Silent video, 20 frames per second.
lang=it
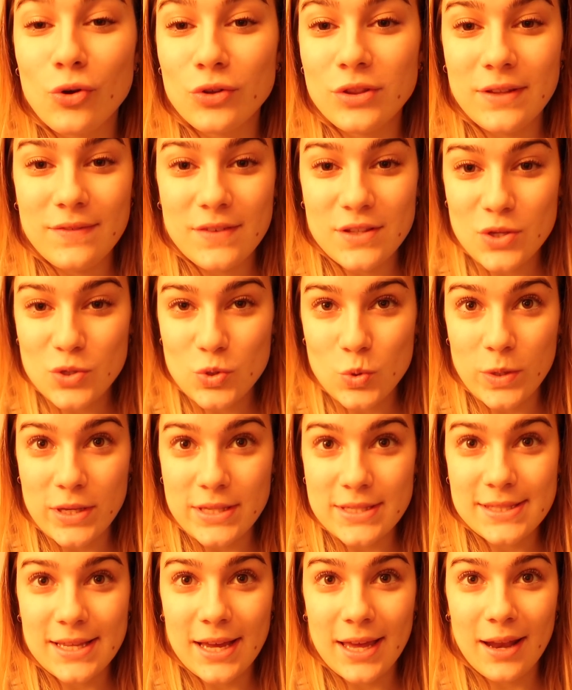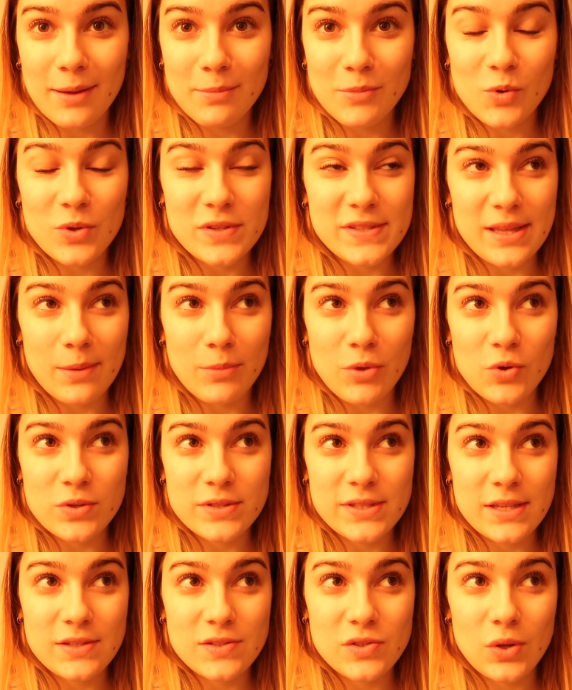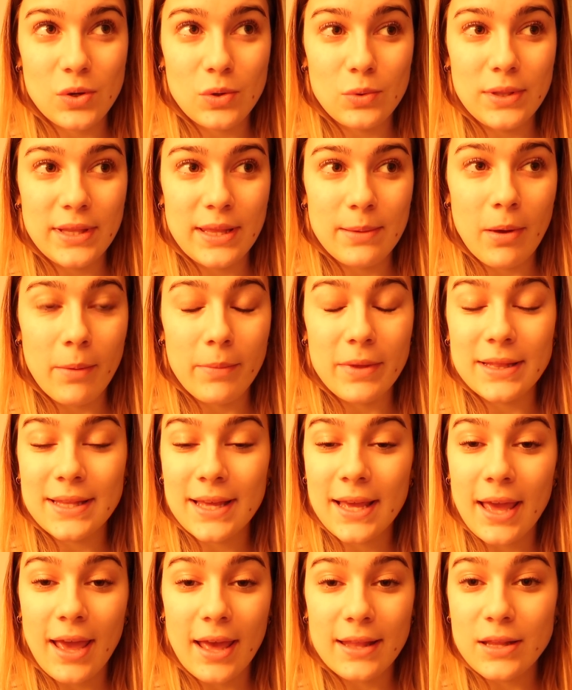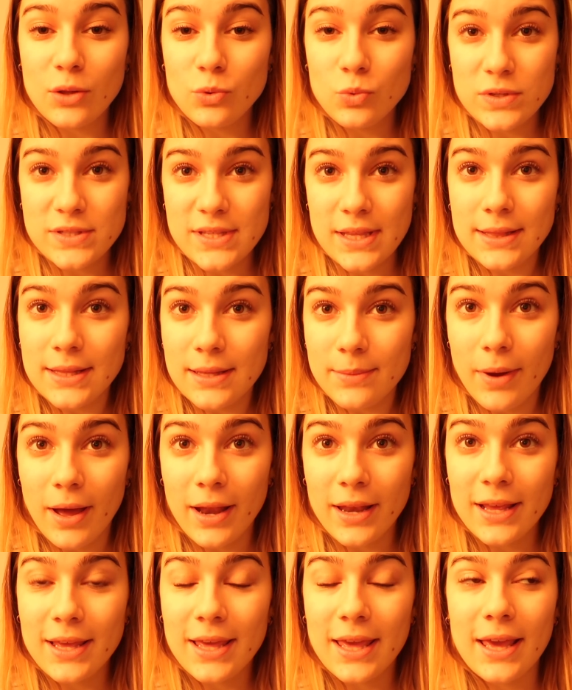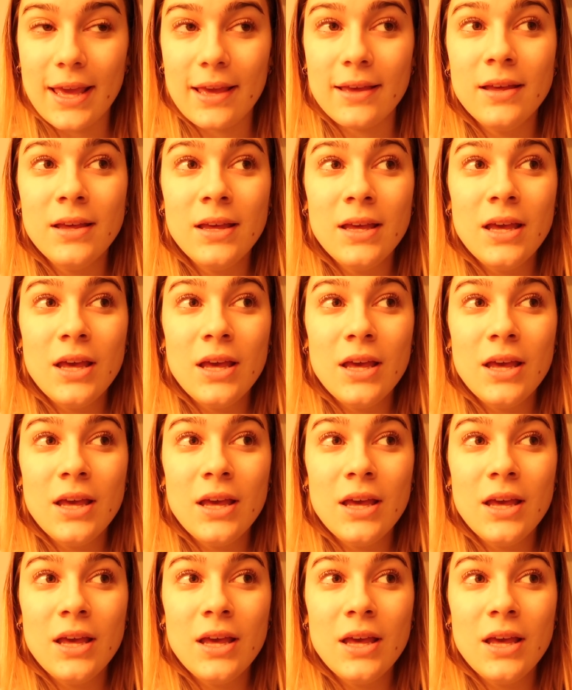condiviso su Instagram questa mia ossessione ultimamente che è da due settimane che